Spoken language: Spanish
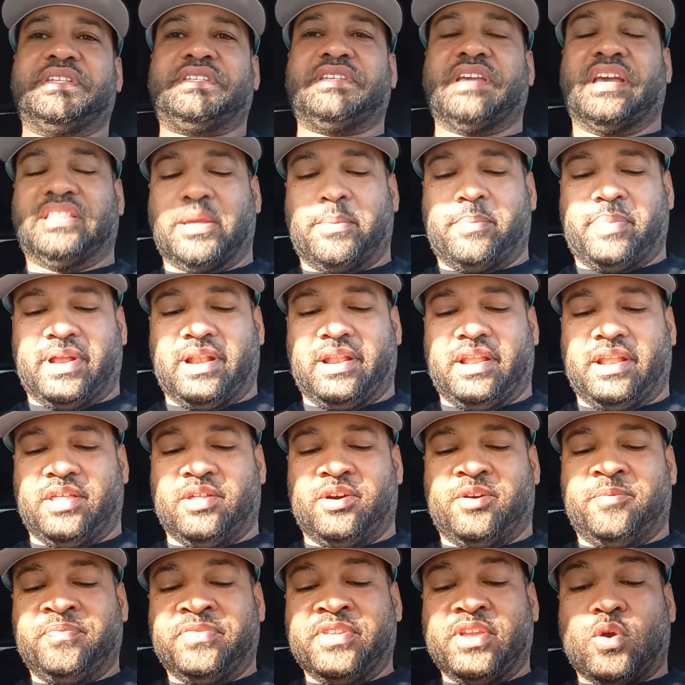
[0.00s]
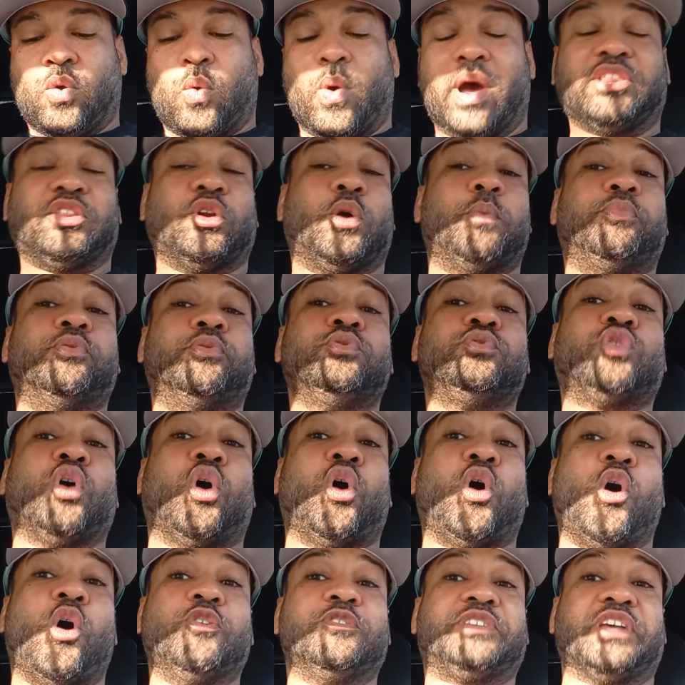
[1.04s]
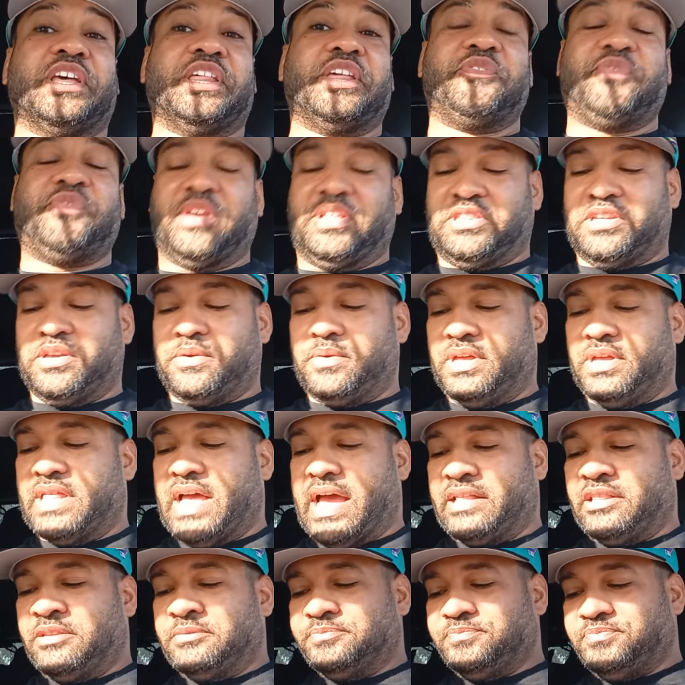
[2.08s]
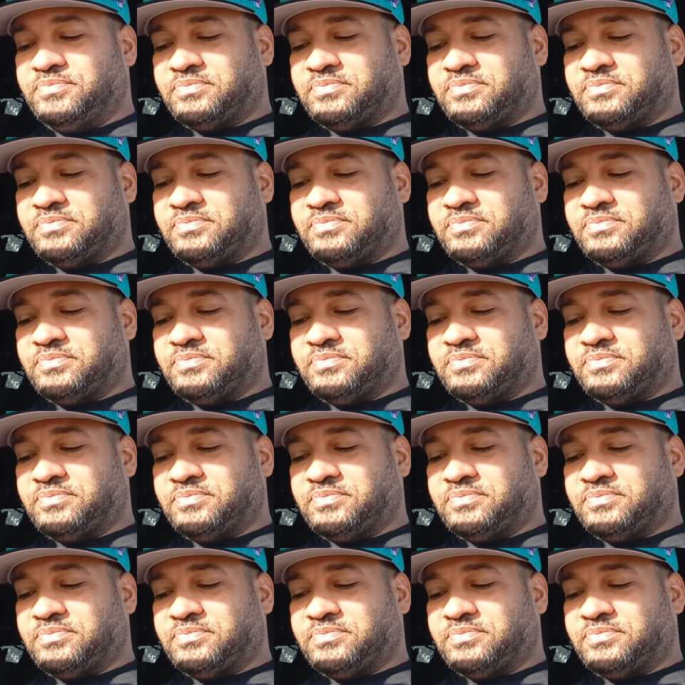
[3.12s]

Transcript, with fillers: y siete perdidos, 4.11 de efectividad.